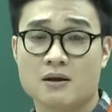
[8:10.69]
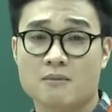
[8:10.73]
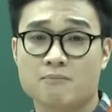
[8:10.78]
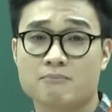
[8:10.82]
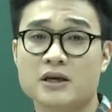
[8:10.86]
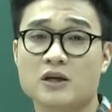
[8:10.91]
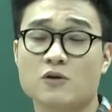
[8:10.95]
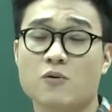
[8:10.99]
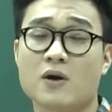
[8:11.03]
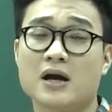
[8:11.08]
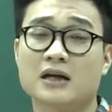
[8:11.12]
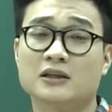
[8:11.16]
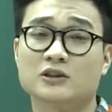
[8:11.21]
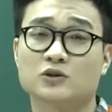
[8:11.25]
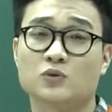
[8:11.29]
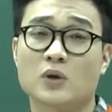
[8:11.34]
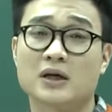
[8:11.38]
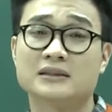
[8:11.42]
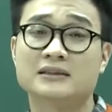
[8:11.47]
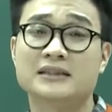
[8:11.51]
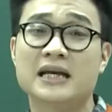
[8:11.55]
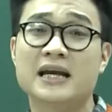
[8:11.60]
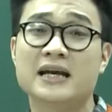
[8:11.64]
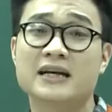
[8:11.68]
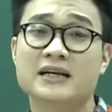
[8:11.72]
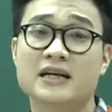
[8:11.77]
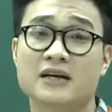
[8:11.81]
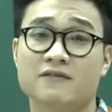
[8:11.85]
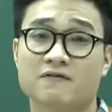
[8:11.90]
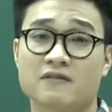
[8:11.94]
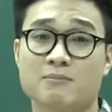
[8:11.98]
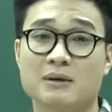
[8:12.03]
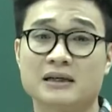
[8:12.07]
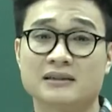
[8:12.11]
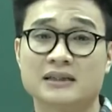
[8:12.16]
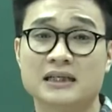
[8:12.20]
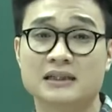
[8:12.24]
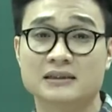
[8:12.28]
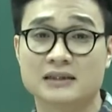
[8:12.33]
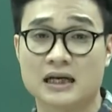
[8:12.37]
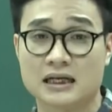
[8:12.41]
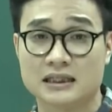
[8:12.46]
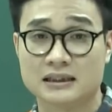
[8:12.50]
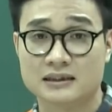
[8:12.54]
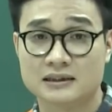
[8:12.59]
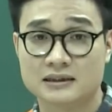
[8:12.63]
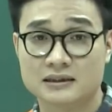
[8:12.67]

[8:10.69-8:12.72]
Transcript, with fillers: Mỹ hoàn toàn tê liệt về mặt tinh thần.